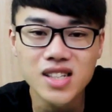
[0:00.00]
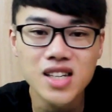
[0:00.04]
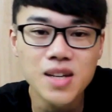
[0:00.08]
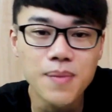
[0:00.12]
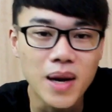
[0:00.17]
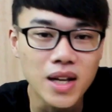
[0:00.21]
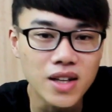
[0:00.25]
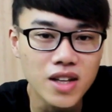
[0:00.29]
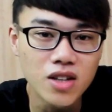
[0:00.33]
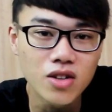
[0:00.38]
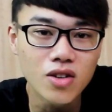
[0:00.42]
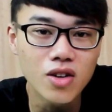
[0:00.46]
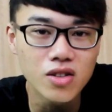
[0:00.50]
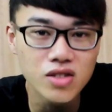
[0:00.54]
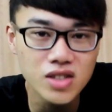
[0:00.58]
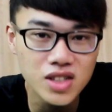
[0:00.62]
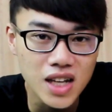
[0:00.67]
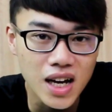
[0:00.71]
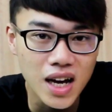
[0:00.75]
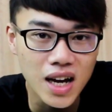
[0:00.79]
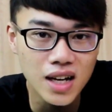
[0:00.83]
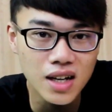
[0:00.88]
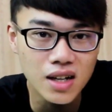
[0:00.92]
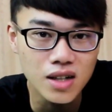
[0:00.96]
是一把电动
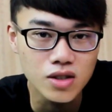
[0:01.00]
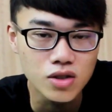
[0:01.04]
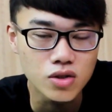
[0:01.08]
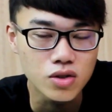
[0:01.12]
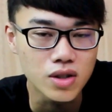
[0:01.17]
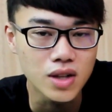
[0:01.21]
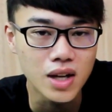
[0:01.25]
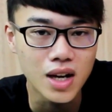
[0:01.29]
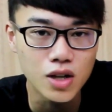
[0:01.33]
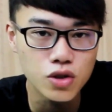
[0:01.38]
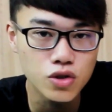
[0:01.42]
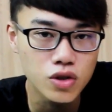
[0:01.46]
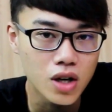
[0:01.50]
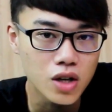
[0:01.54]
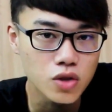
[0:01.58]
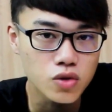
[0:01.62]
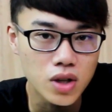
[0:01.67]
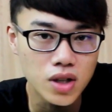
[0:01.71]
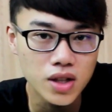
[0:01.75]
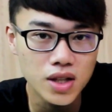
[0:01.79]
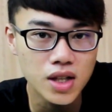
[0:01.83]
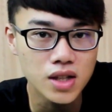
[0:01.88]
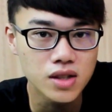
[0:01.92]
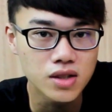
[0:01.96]
枪，所以它需要
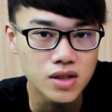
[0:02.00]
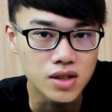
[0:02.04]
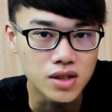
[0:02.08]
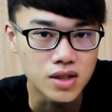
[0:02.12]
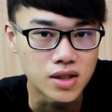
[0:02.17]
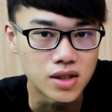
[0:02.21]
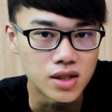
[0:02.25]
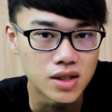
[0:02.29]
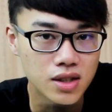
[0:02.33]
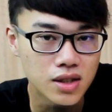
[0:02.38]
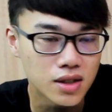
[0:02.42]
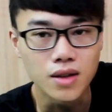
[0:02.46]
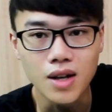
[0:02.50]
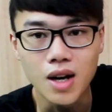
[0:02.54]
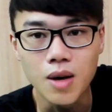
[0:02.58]
装电池。